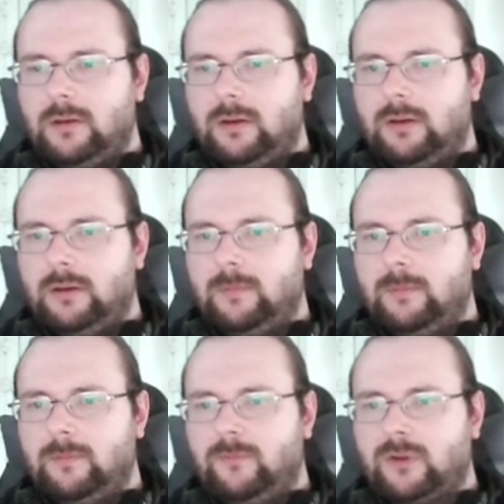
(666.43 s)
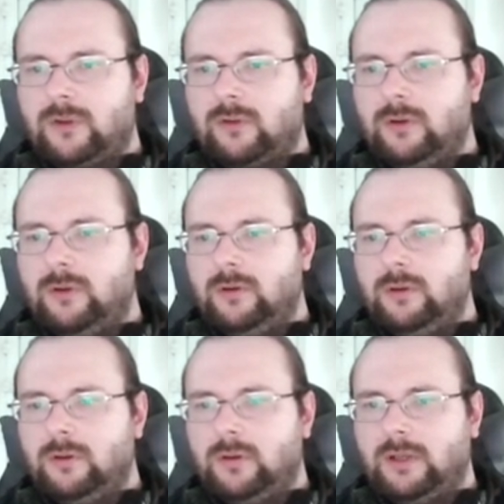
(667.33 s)
Ähm, wir
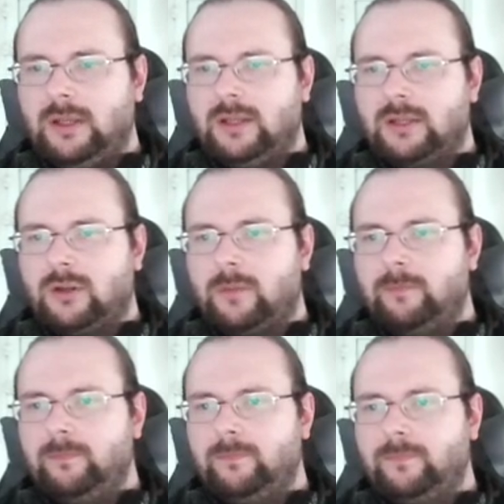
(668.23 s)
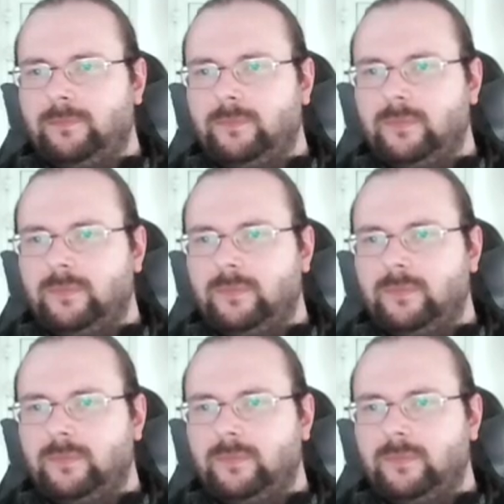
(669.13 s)
können den da droppen.